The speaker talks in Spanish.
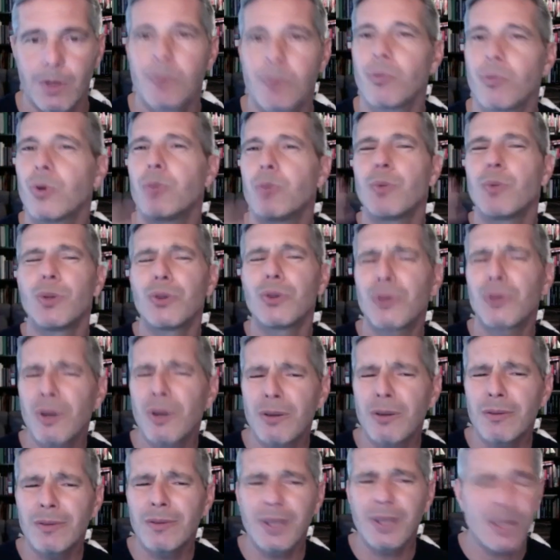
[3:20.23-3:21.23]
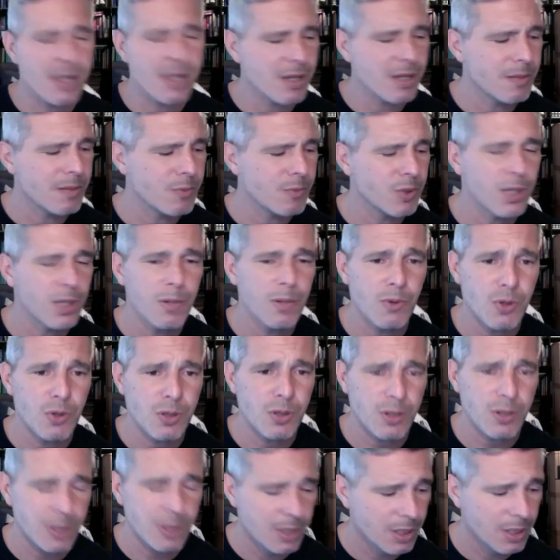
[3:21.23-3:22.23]
por un montón de
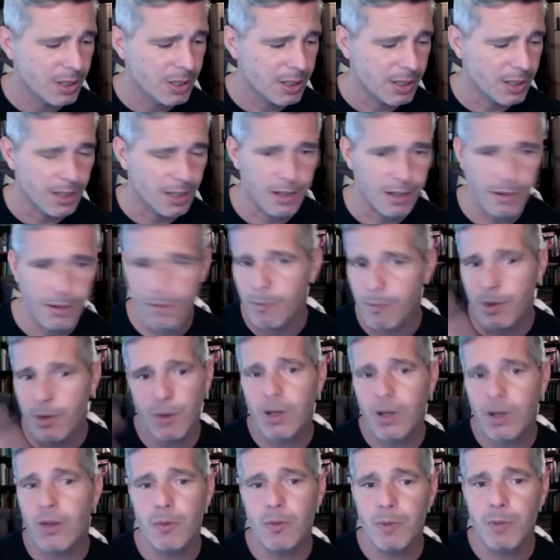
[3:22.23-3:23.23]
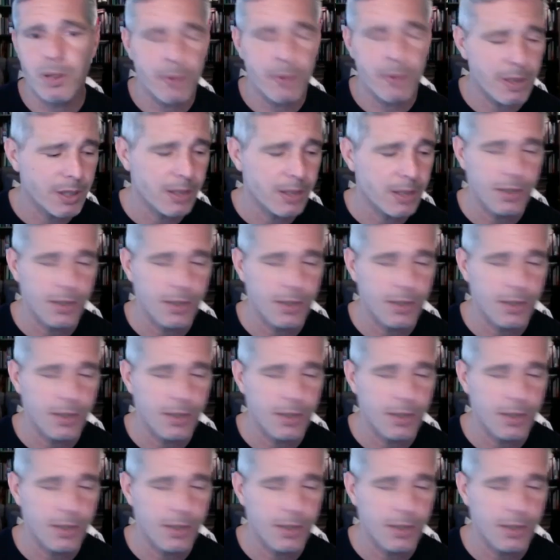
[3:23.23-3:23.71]
motivos que he mencionado mil veces.